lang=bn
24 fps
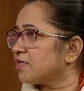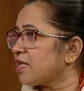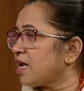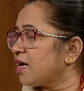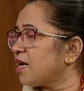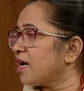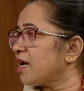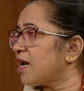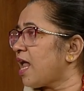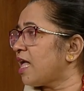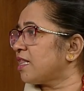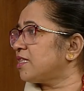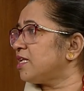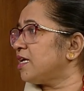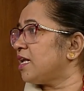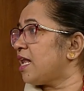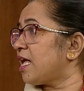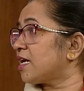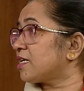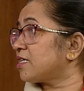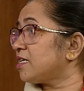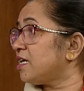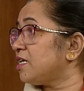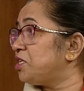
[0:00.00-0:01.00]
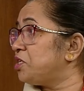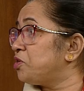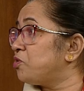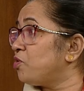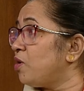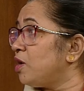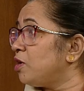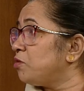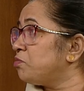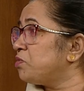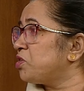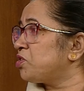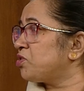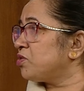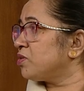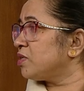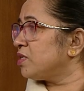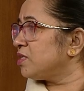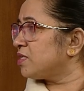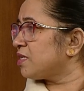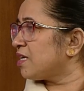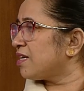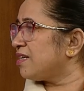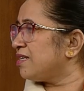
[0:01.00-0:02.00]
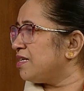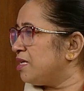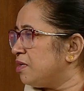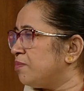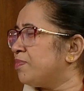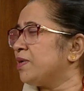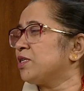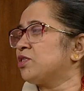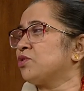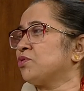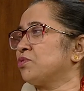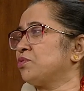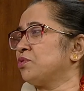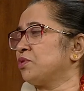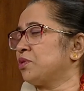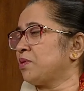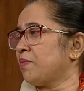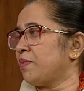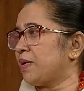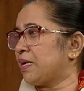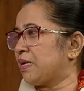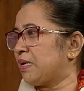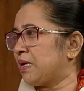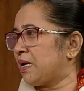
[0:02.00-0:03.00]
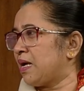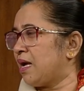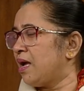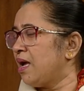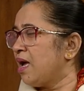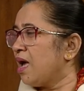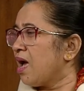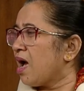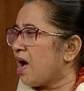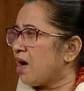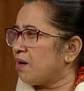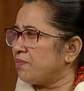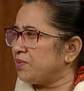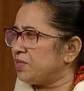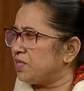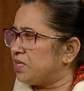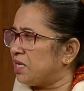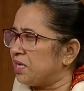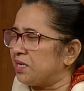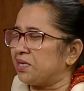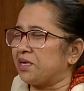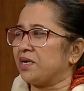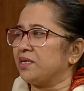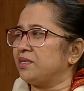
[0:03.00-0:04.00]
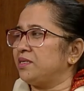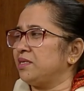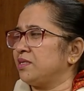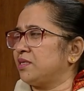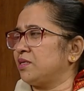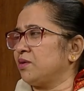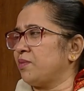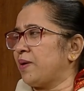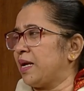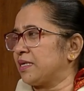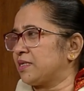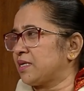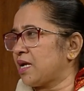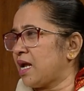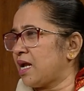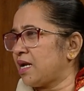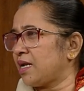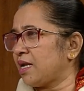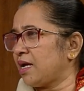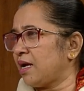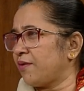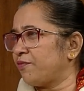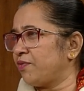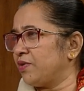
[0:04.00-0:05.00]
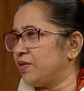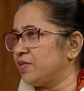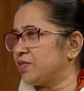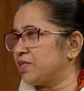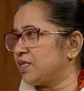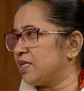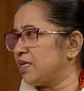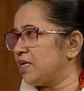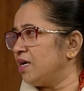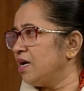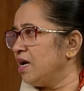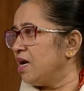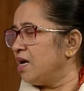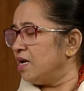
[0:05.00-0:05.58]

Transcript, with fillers: তারা রাতের একটা হিরো আলমের সঙ্গে যারা নির্বাচন করতে পারে না আমি ধিক্কার দিতে ভাষা হারায় ফেলছি